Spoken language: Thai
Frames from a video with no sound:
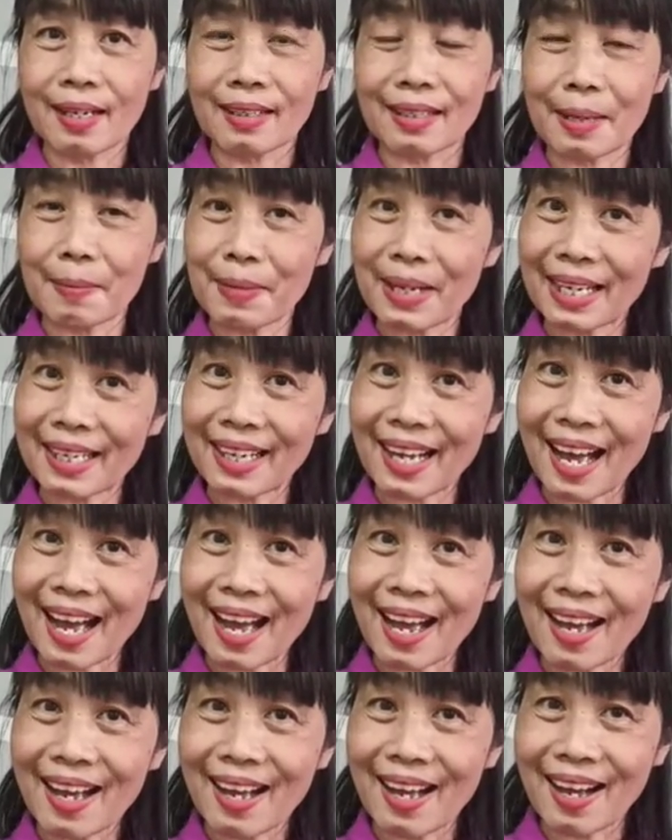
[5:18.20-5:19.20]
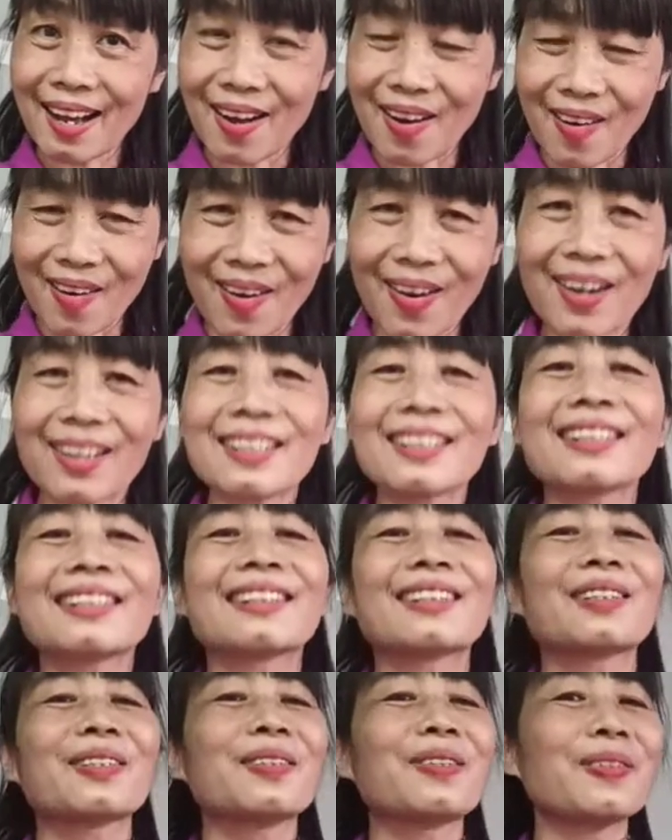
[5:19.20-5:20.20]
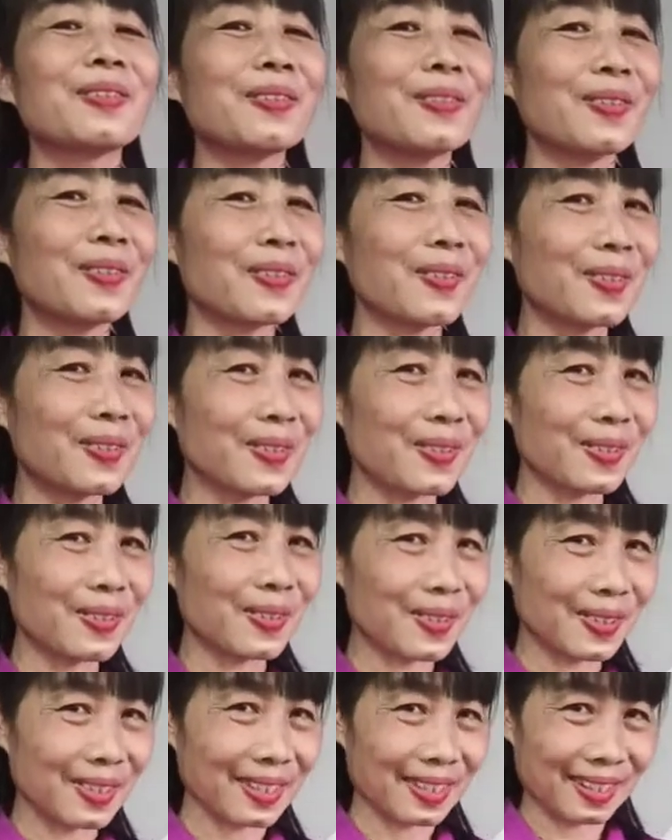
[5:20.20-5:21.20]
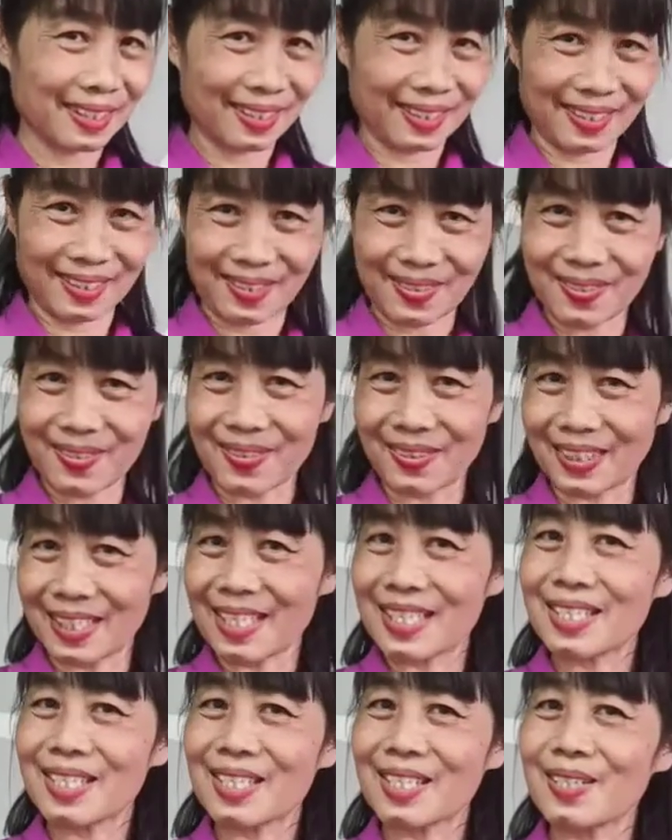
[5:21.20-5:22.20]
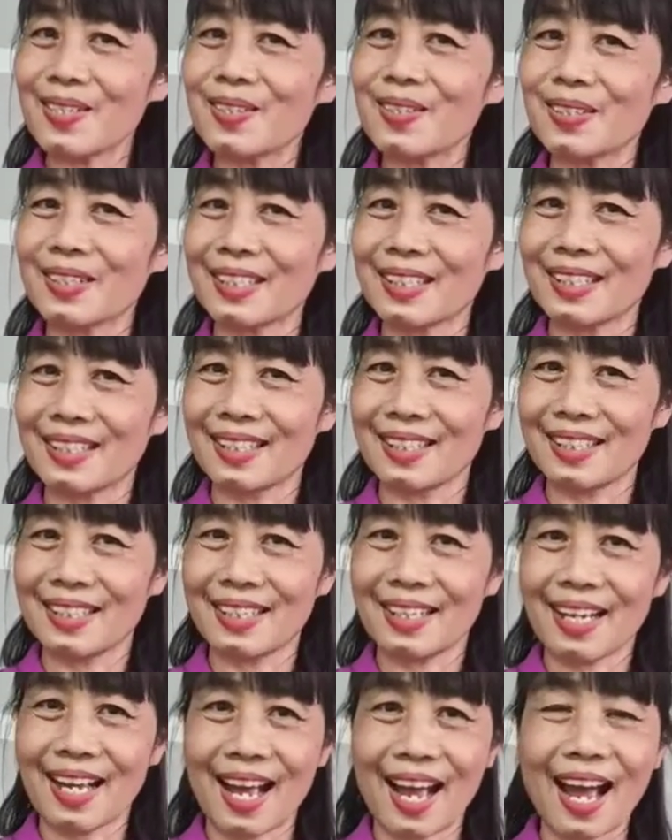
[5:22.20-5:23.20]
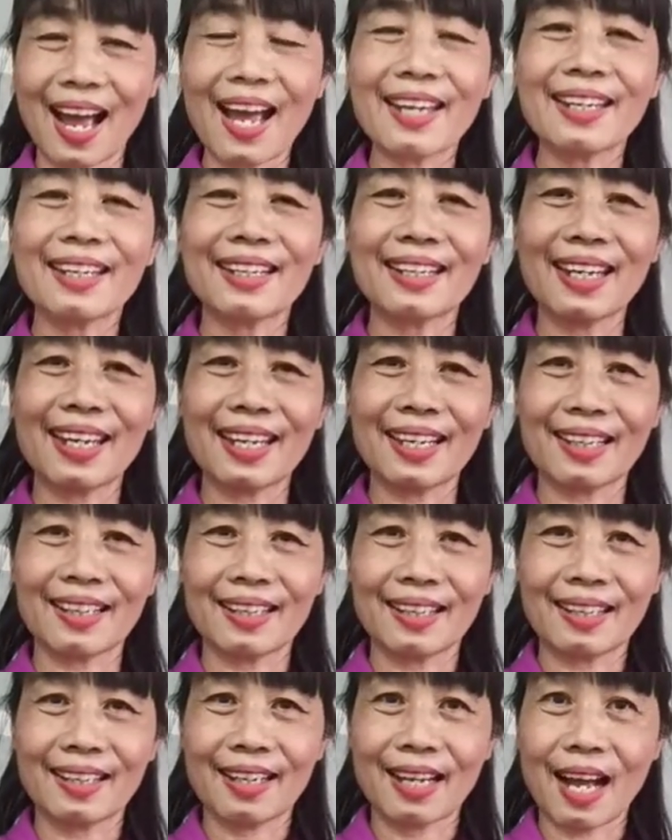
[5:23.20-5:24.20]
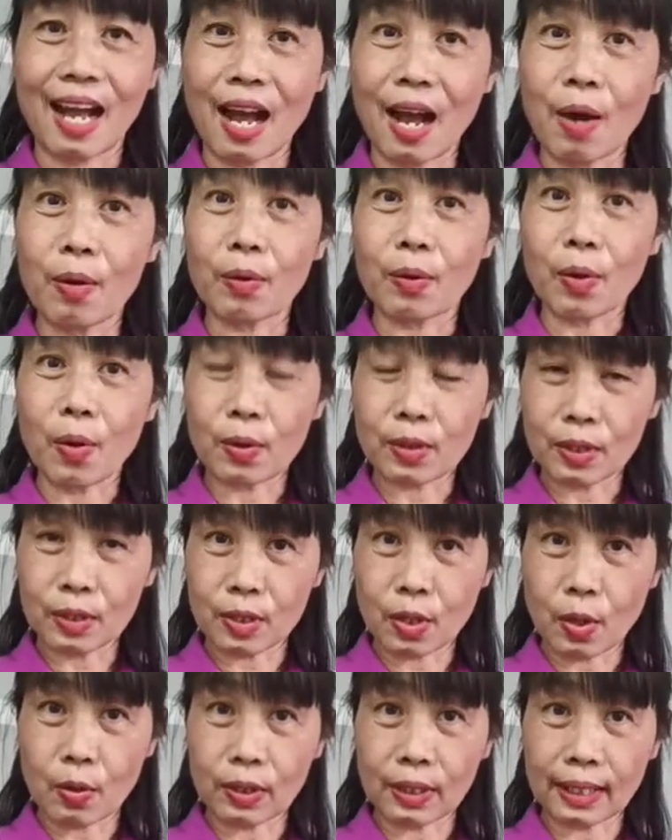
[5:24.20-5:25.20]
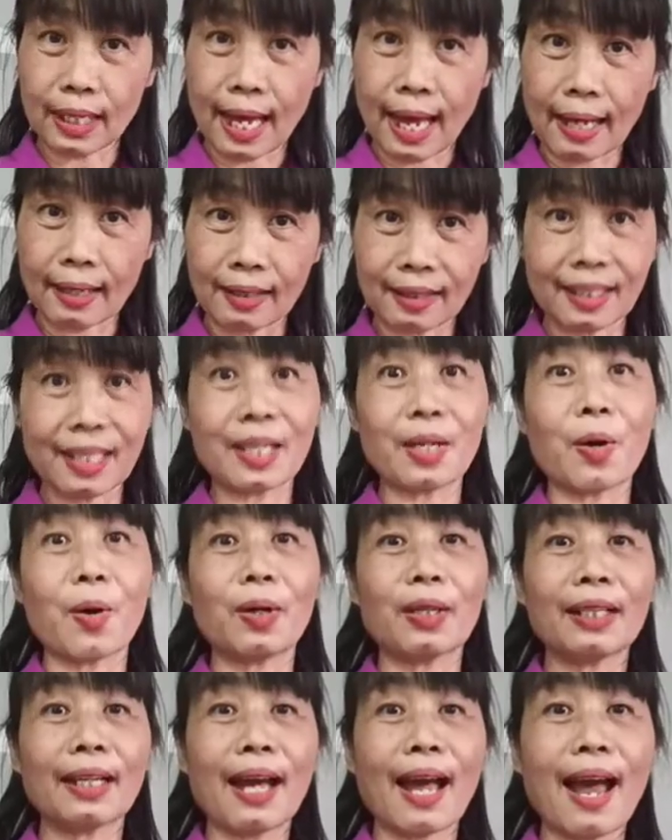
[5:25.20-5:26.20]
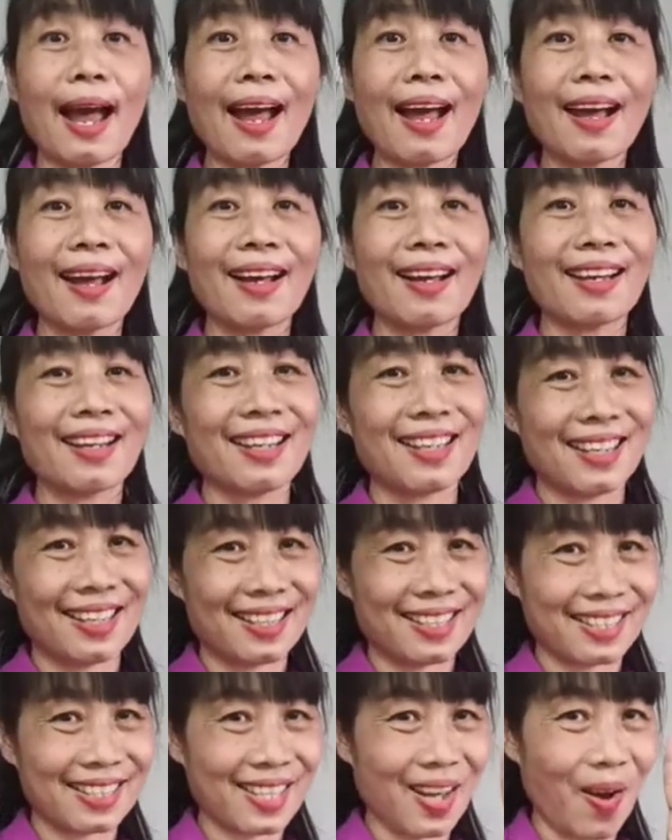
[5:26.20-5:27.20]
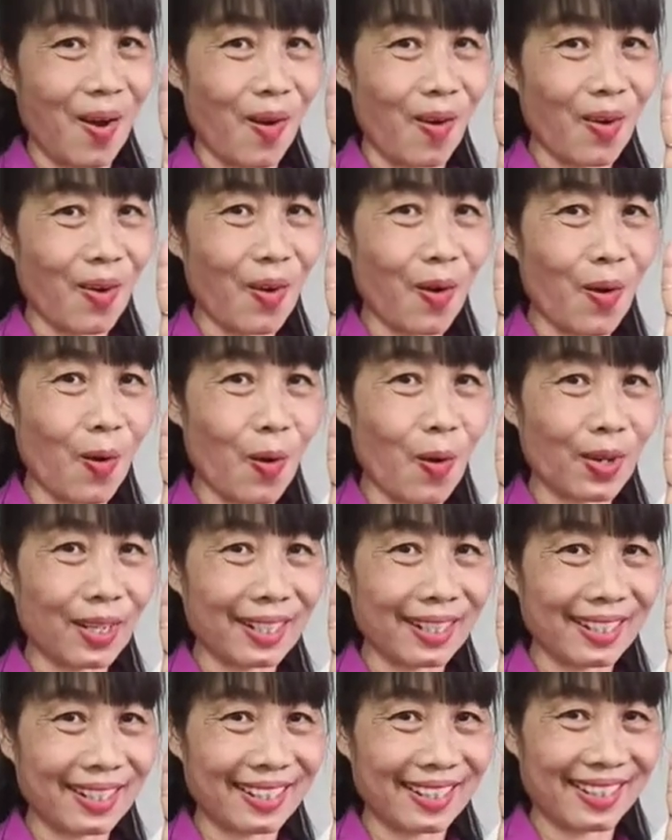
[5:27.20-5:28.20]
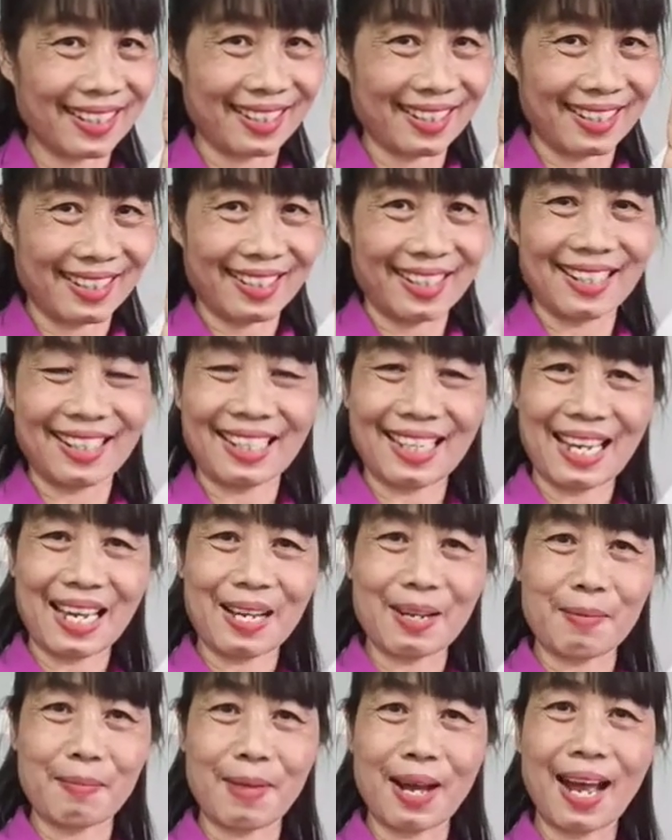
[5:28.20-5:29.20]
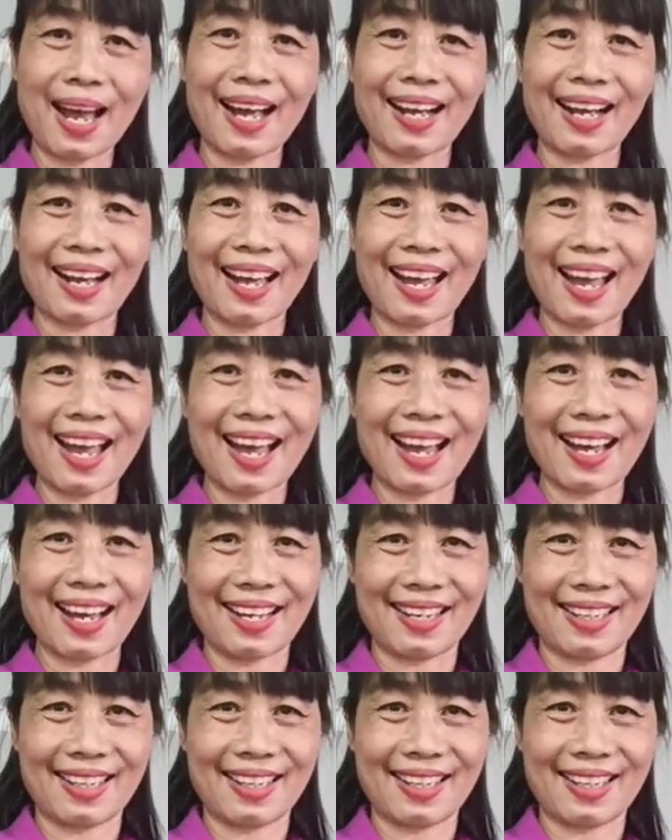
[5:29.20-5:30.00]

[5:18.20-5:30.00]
ทำอะไรคะ ถูก ถูกที่สุด ให้เด็กๆเอาก้นชนกันกี่คนคะ สองคน เก่งมากค่ะ